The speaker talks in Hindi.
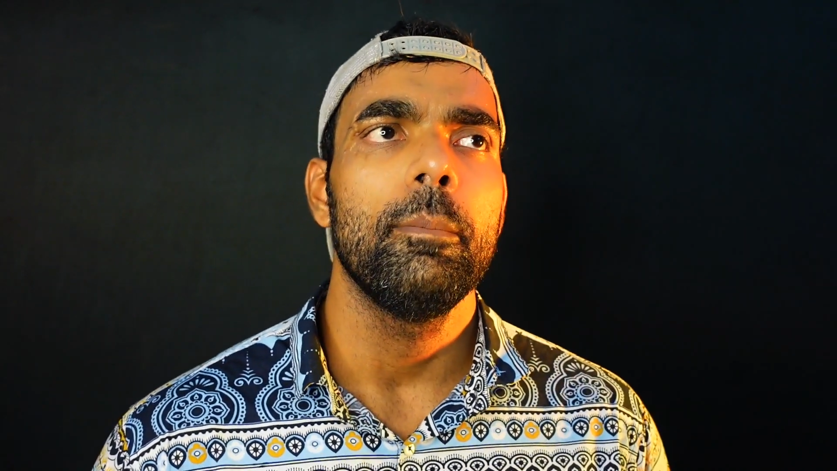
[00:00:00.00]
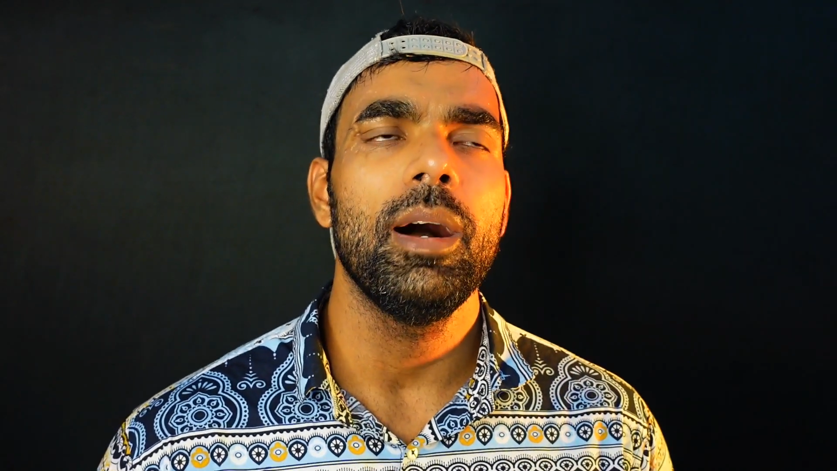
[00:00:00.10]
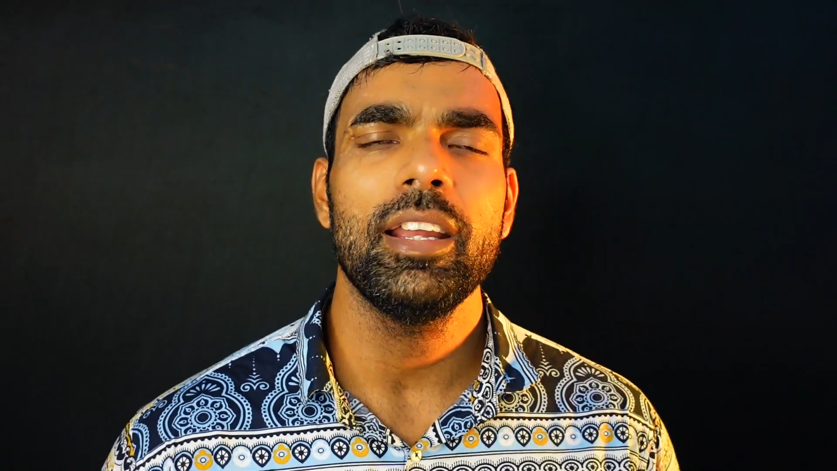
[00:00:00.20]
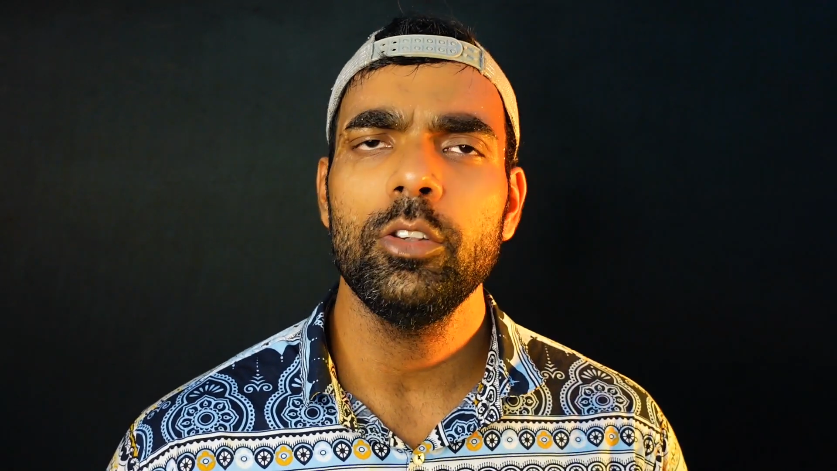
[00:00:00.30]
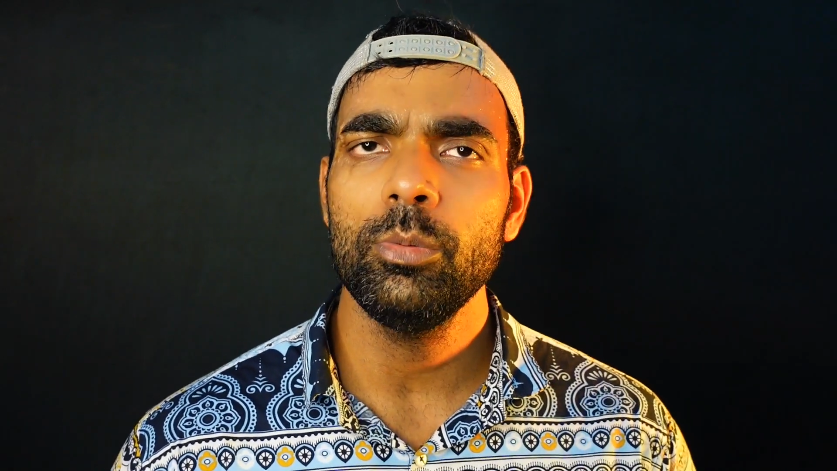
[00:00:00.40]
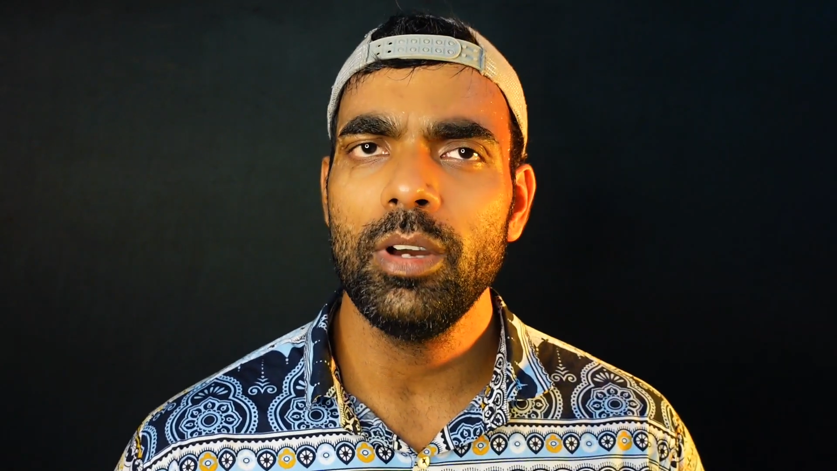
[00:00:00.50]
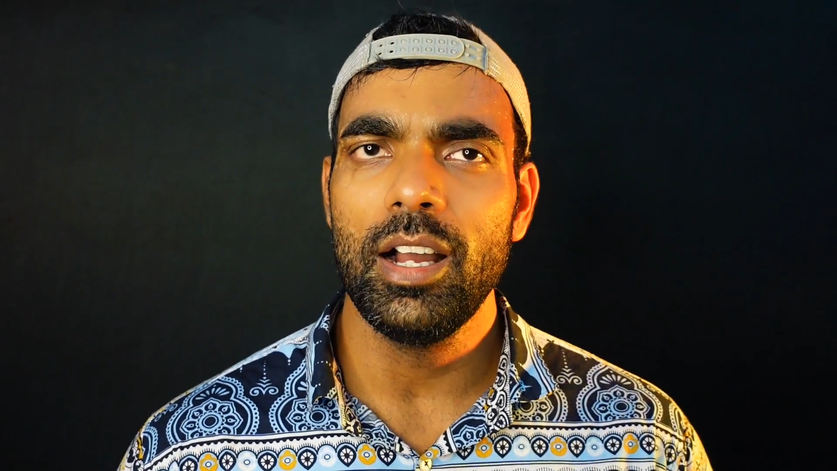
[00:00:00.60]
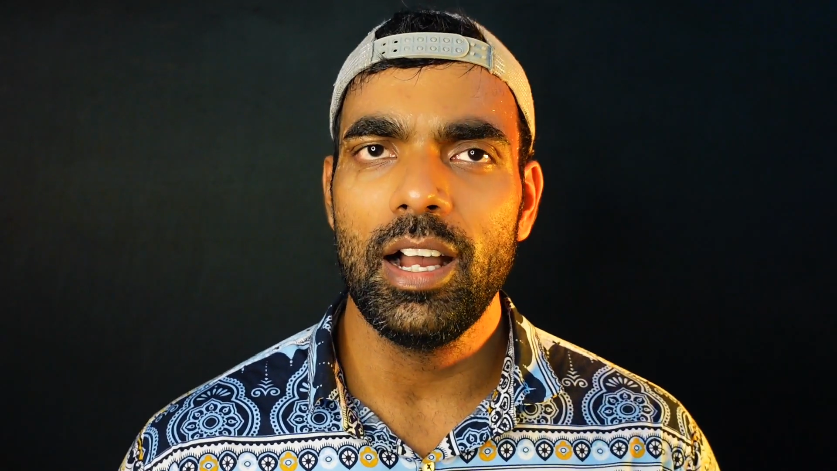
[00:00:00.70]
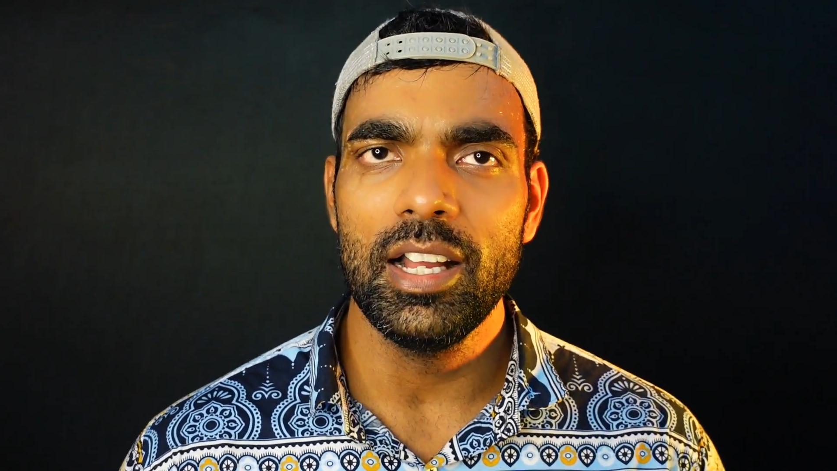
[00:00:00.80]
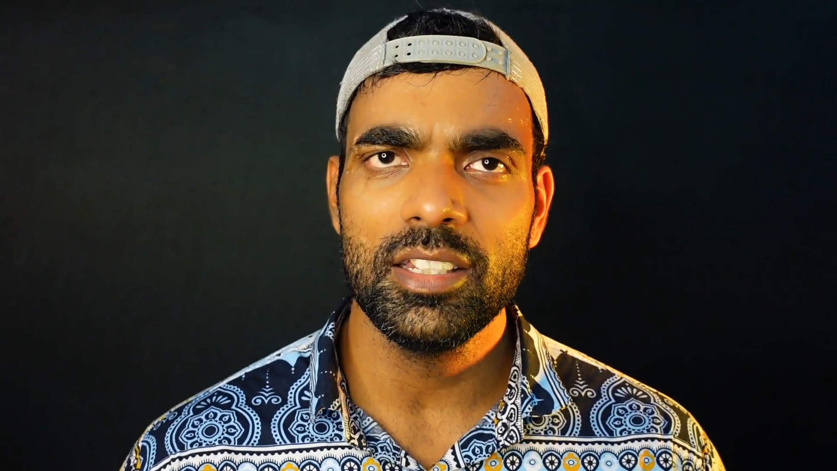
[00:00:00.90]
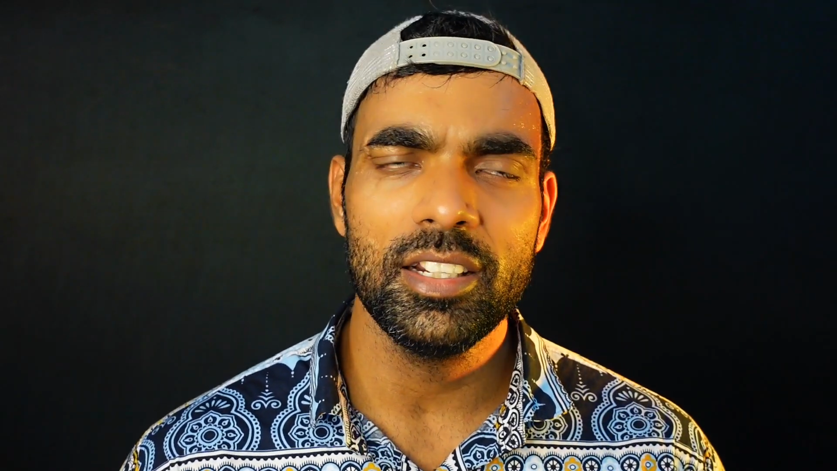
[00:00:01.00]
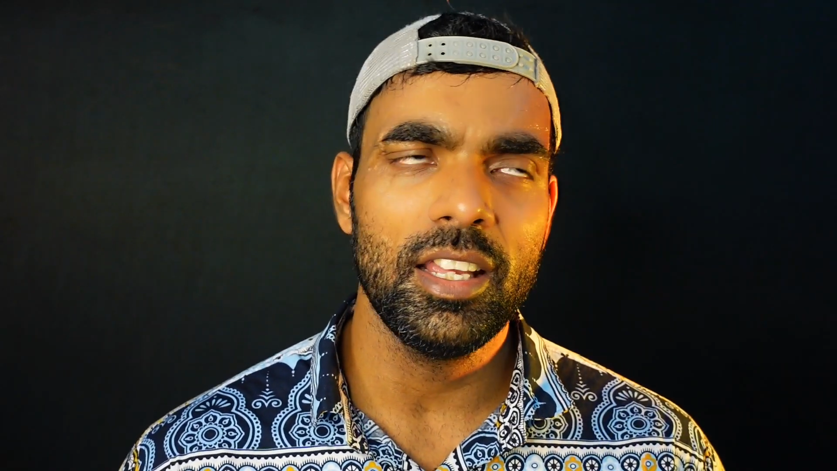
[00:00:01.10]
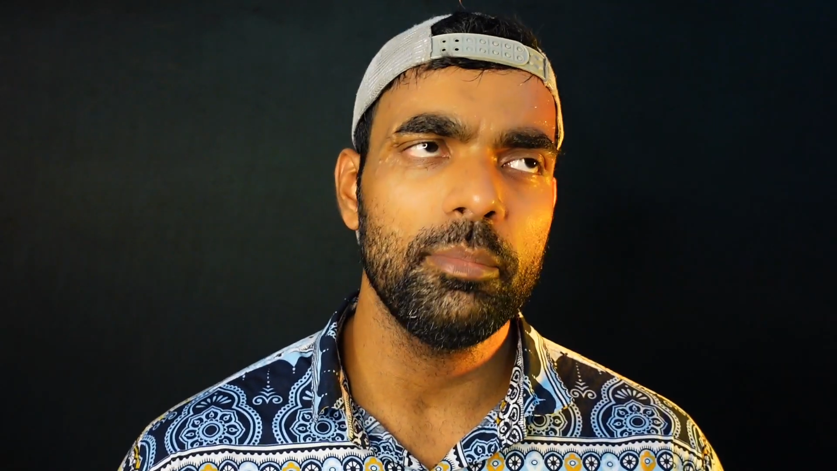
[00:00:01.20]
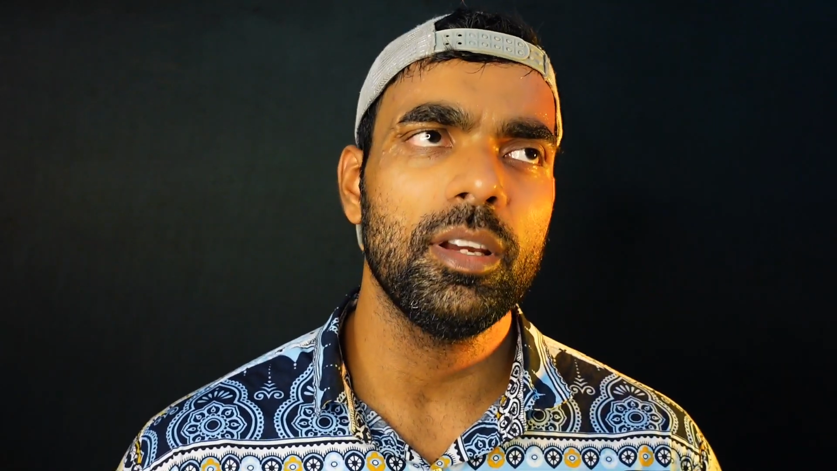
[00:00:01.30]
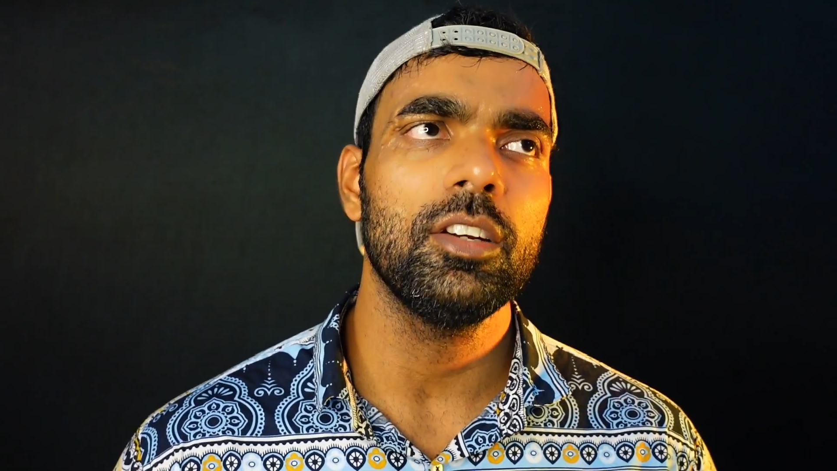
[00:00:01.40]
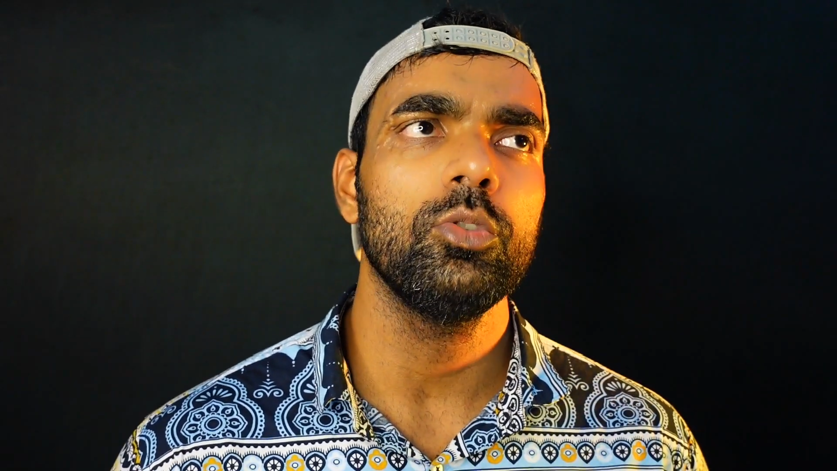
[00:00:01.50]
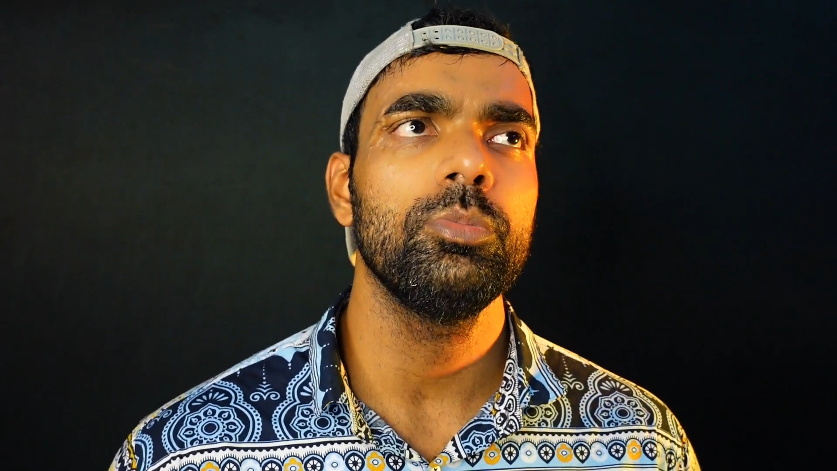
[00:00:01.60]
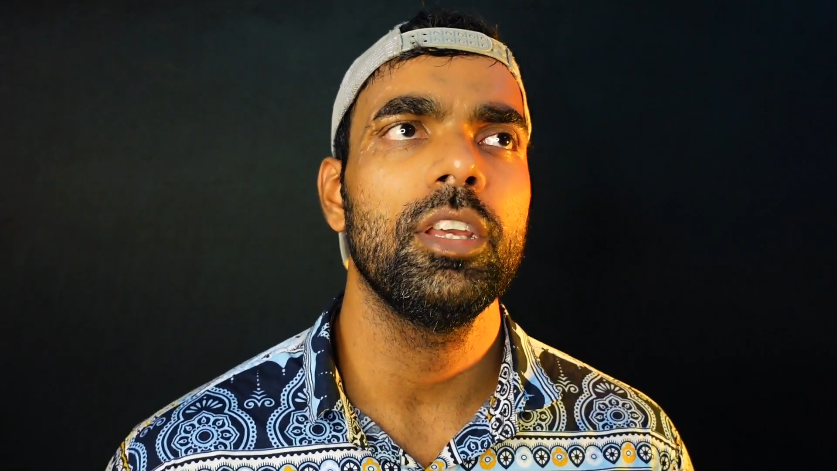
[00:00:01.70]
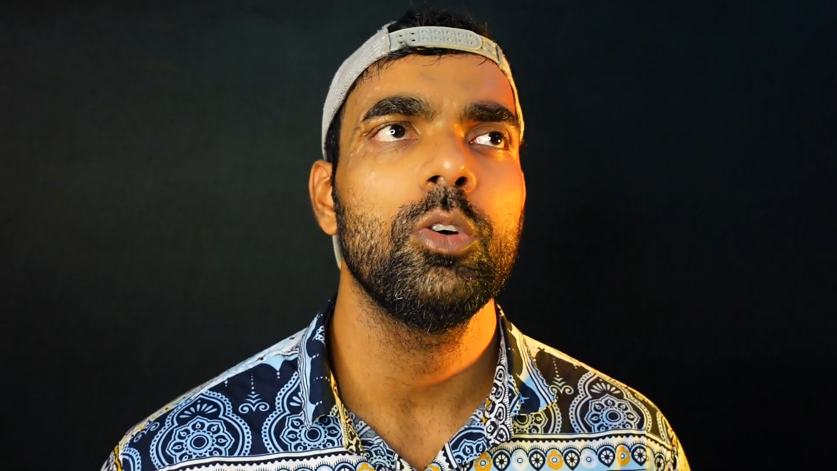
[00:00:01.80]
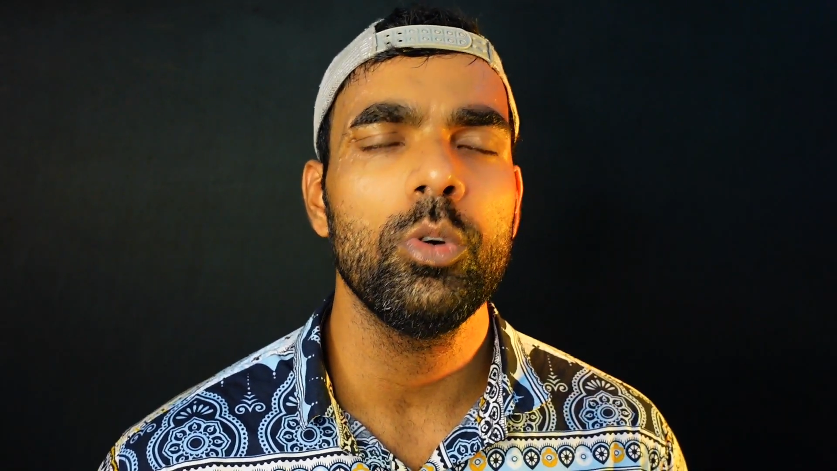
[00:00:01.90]
बाकी तुम आज के टाइम पर अगर तुम
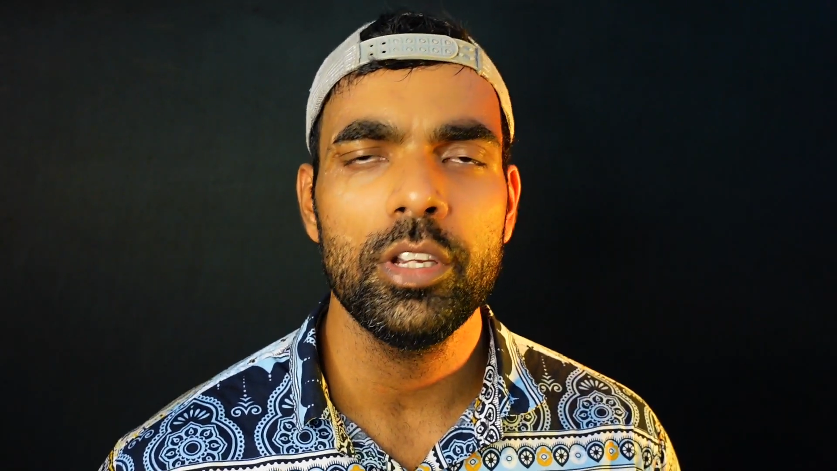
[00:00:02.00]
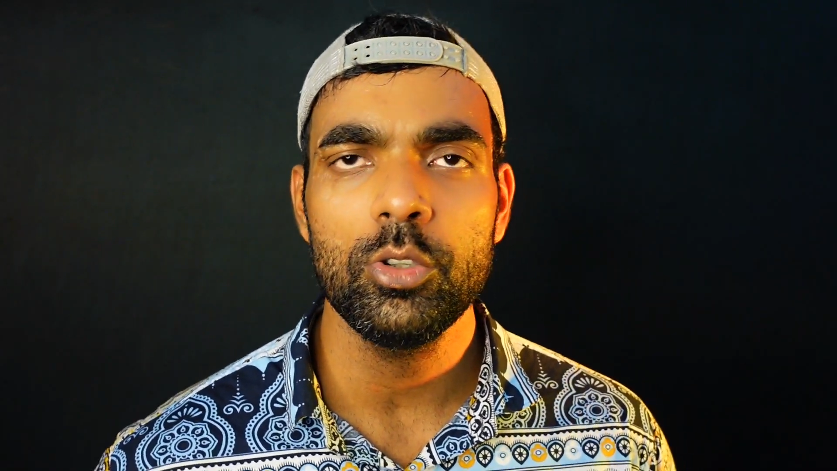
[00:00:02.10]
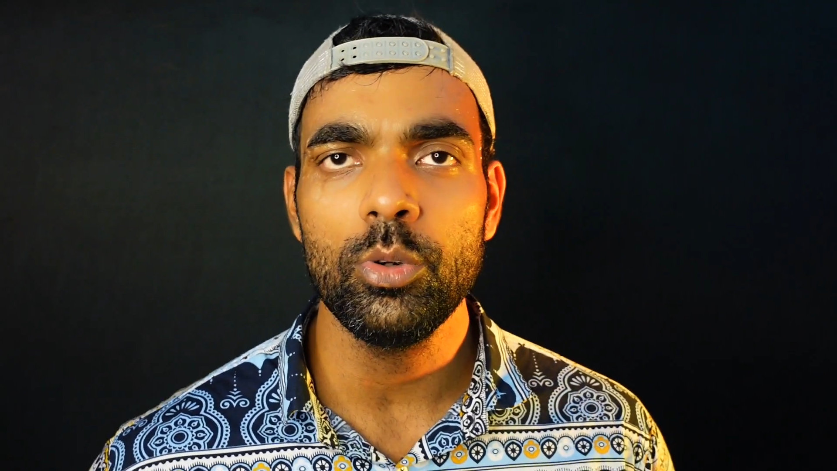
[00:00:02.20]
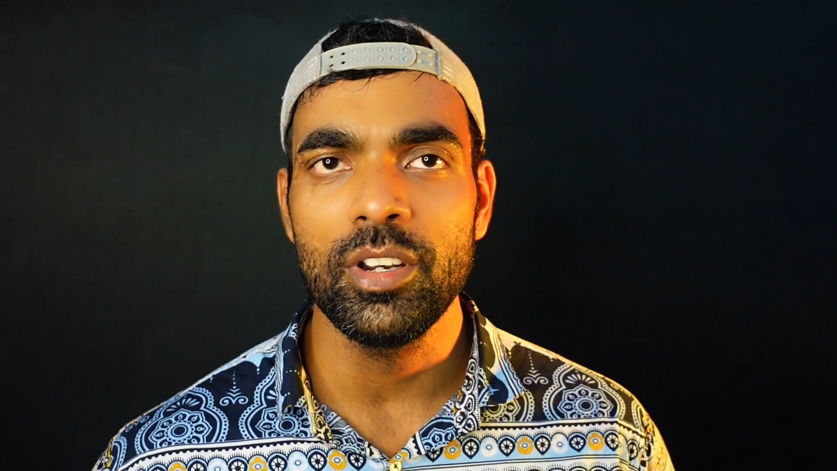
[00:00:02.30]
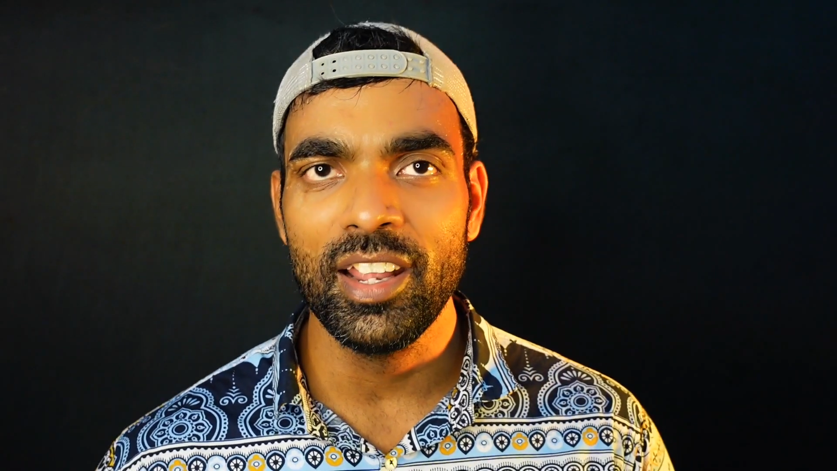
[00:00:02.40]
देखोगे जो